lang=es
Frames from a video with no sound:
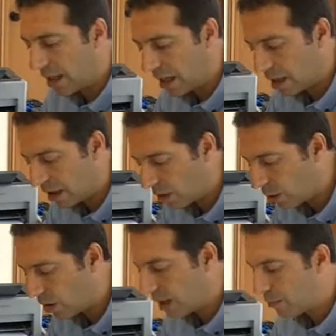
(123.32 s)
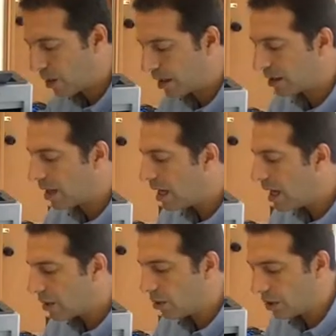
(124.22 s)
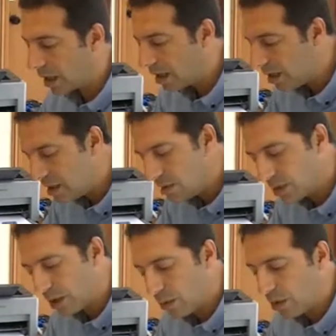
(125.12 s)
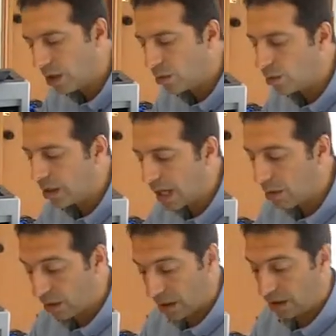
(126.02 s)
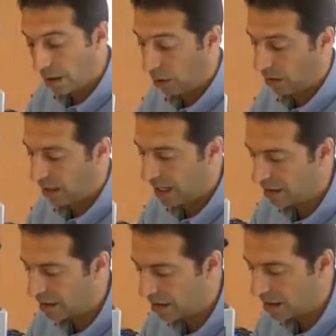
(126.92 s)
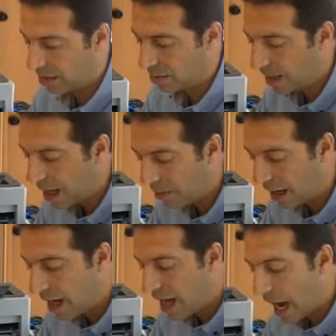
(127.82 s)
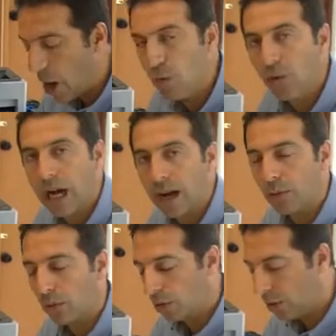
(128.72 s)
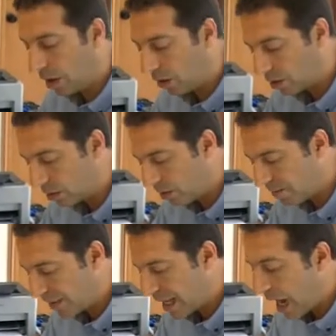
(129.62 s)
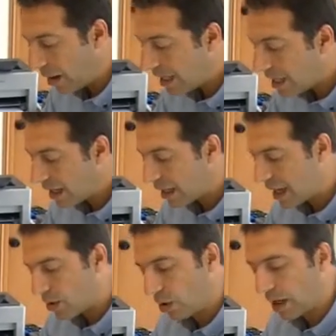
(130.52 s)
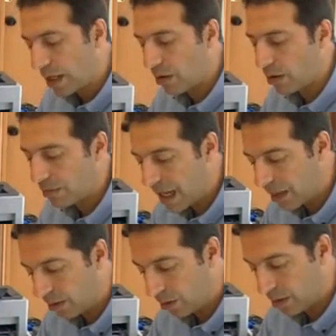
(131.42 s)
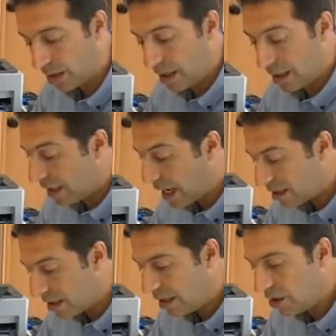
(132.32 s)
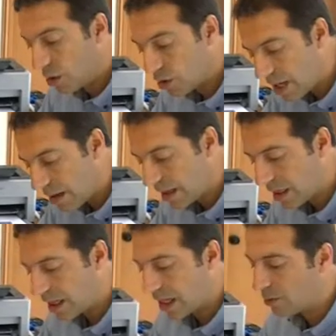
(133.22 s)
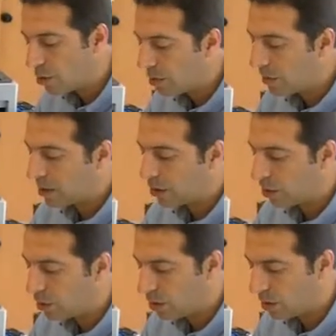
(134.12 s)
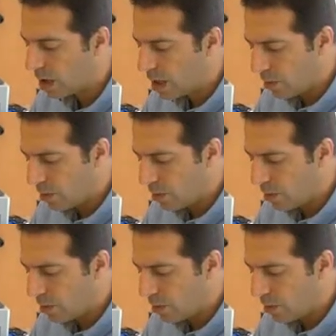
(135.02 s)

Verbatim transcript: y al cerrojo de la puerta, con grandísimo temor y cuidado que si Rocinante se desviaba a un cabo o a otro, había de quedar colgado del brazo, y así no osaba hacer movimiento alguno,